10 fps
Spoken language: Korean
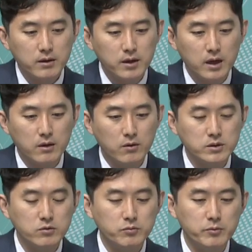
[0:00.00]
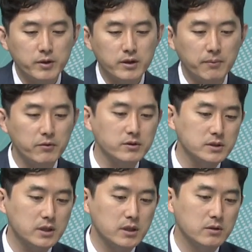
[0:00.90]
그러니까 음. 어제도 보면
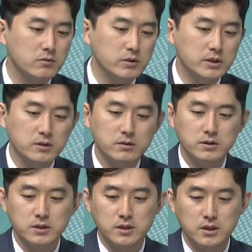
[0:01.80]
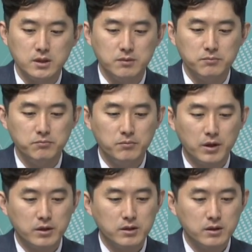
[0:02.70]
삼성전자하고 이차전지
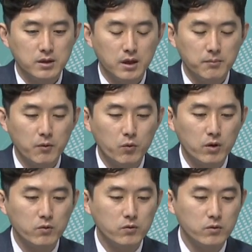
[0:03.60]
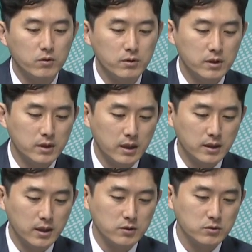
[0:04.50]
몇 개만 올라오고
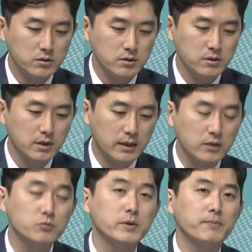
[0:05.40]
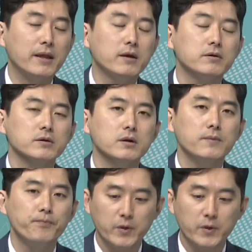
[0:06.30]
상당히 하락 종목이 많았거든요. 음.